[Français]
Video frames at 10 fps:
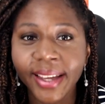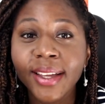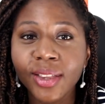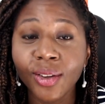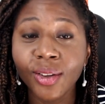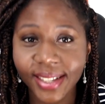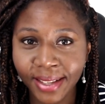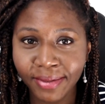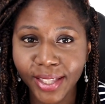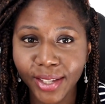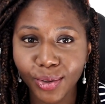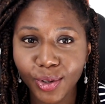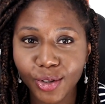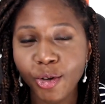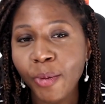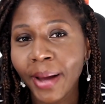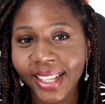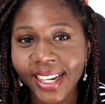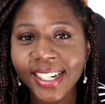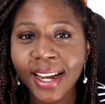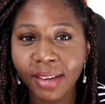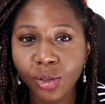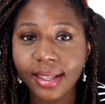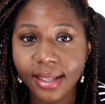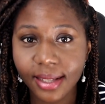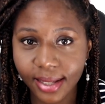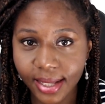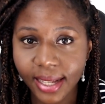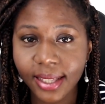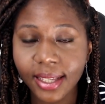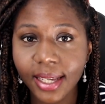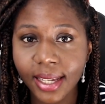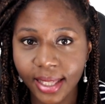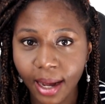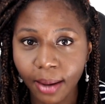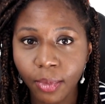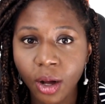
Dans cette vidéo, je veux partager avec toi 7 étapes